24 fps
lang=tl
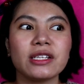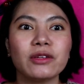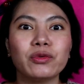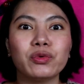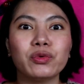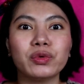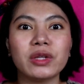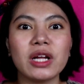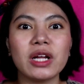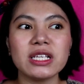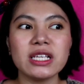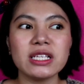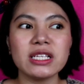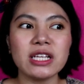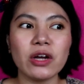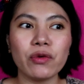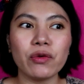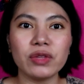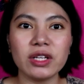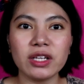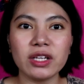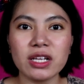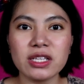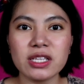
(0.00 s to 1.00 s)
Nung nasa
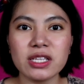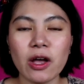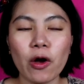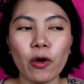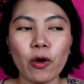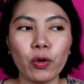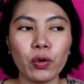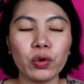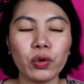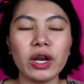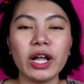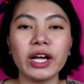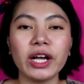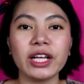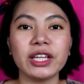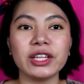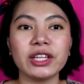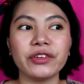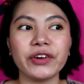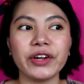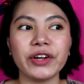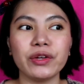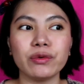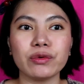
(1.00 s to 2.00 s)
Saudi kasi ako,
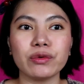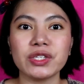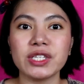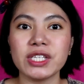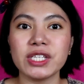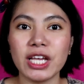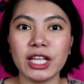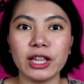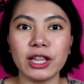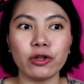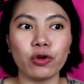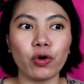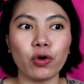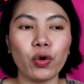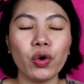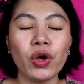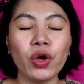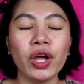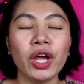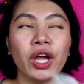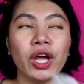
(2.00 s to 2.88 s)
laging dry yung skin ko.